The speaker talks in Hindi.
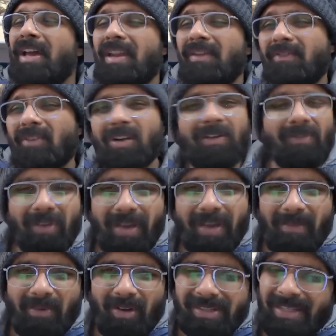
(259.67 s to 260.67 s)
इन्वॉल्व
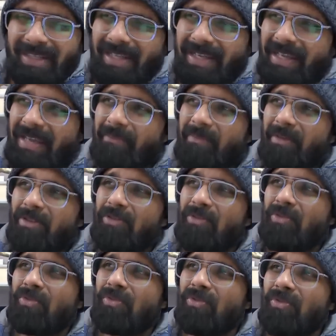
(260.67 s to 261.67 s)
होंगे बहुत ज़्यादा गेम में तो
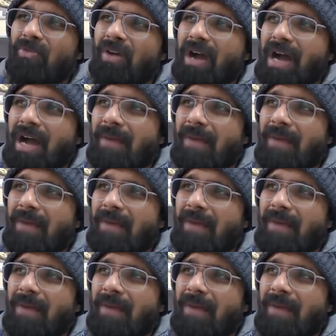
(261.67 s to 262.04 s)
उनको